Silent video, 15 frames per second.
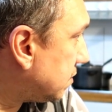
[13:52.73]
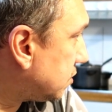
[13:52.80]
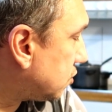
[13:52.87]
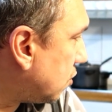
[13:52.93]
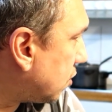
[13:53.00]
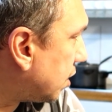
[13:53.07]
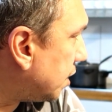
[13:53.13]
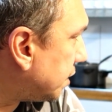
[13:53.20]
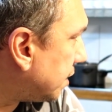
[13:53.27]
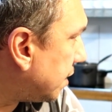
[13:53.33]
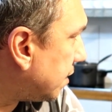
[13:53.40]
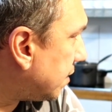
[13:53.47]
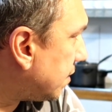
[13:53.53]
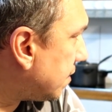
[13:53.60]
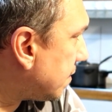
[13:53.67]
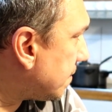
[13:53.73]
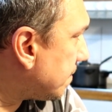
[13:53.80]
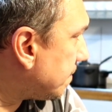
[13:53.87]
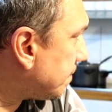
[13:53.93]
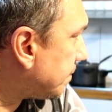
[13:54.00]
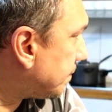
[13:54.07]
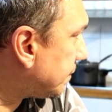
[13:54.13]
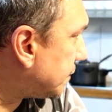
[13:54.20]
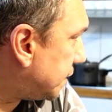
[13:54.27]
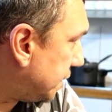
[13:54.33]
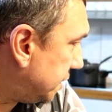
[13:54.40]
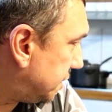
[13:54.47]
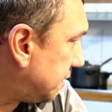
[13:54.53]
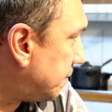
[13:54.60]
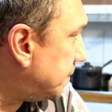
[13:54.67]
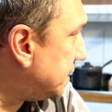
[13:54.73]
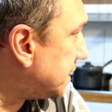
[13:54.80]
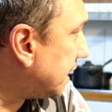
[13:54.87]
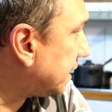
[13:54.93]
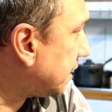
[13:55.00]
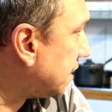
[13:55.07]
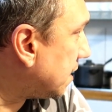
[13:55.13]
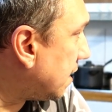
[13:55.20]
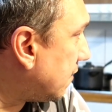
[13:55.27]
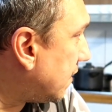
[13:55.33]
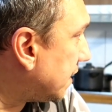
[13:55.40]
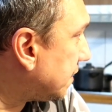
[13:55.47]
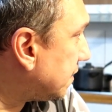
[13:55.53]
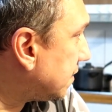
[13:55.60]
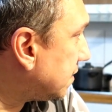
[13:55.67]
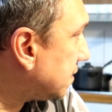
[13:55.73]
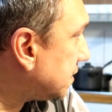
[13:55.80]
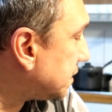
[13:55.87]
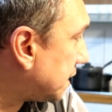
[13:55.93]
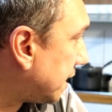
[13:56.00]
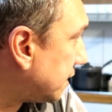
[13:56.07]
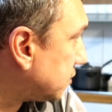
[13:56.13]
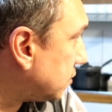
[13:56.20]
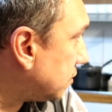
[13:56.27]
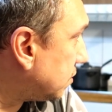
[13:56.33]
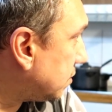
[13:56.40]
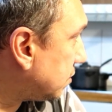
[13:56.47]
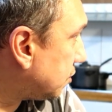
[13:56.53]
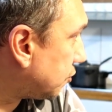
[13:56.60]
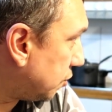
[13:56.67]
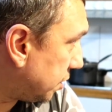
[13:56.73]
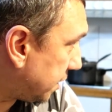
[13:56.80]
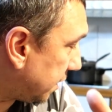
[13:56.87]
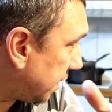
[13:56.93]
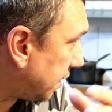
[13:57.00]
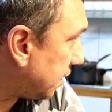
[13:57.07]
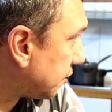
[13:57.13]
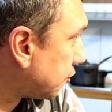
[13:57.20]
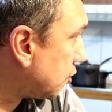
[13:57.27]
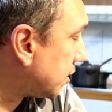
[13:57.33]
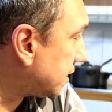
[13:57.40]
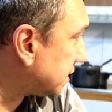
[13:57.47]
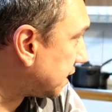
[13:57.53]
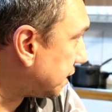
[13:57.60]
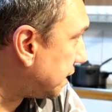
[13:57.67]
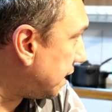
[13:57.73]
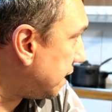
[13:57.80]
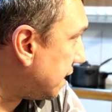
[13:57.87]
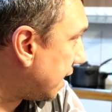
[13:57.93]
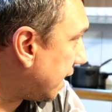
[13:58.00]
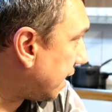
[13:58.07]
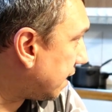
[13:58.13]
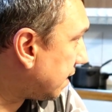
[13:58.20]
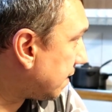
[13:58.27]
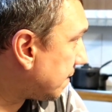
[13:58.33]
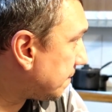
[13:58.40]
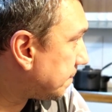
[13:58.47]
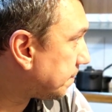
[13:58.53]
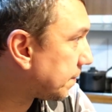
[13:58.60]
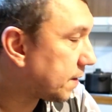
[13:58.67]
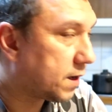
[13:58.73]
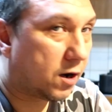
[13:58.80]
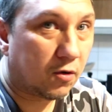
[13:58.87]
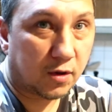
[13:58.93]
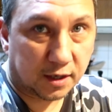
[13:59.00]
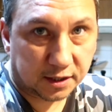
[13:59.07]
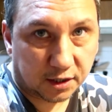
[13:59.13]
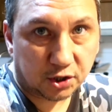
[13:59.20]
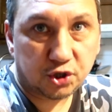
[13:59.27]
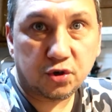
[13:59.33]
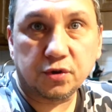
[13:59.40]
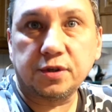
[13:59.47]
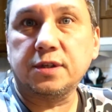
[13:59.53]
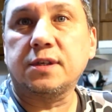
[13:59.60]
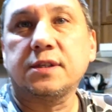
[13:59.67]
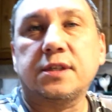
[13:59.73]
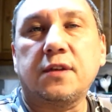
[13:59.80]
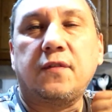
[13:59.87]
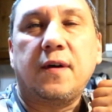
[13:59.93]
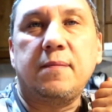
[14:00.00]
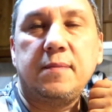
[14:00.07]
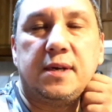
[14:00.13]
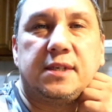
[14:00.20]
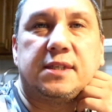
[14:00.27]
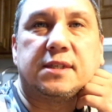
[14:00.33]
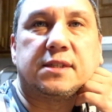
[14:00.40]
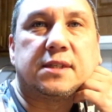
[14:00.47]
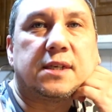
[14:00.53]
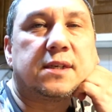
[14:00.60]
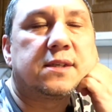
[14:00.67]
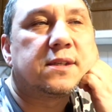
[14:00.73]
Сколько это? 350 киловатт сразу. Только, ну, только за 3 дня. Угу. А у нас-то счет это за 2 месяца